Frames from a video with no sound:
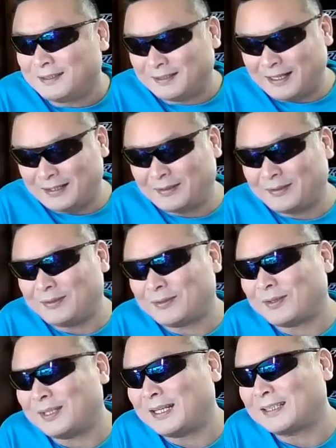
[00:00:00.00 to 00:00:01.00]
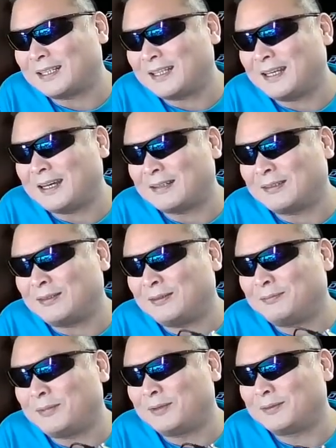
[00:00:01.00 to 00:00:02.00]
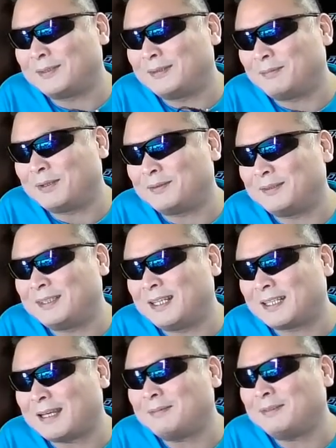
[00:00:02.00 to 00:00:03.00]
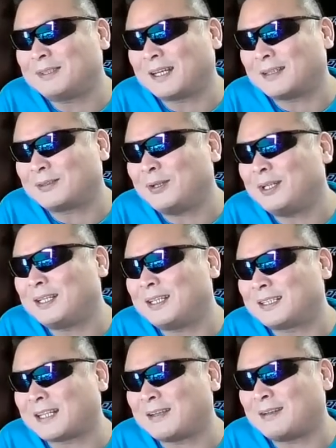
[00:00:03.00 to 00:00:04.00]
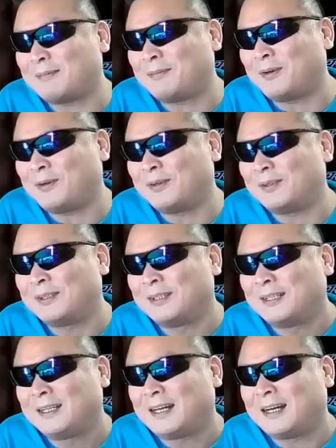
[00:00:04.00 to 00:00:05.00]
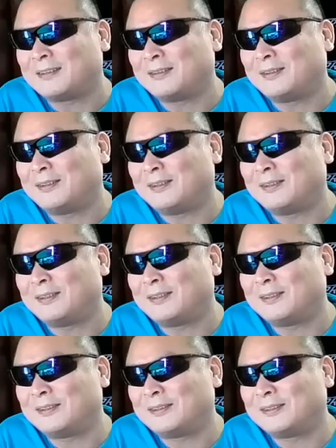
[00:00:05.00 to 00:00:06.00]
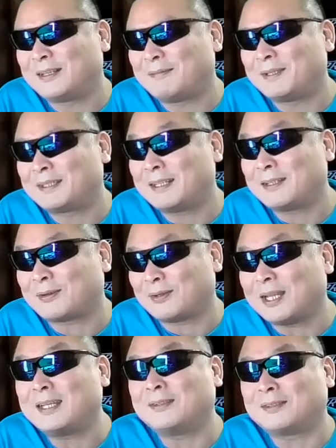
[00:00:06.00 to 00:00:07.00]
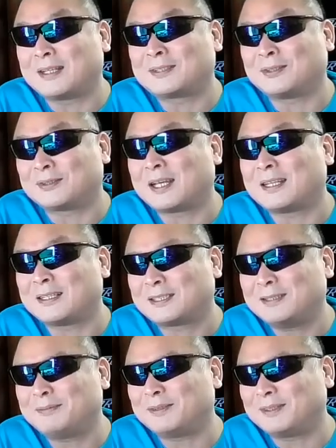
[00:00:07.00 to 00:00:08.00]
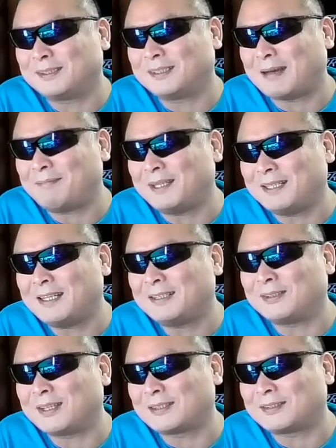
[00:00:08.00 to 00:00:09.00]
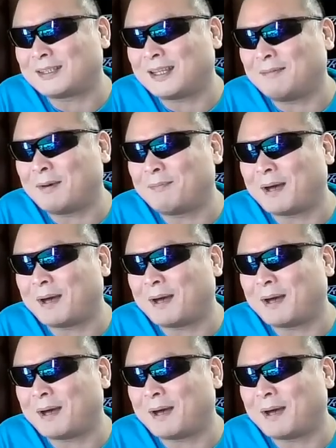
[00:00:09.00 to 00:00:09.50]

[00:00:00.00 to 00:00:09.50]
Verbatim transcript: であのこれやってねあのもうもう寝たい分だけトイレに行きたいのはもうあのあんま出てこないような状態で水分あんまないような状態で、ま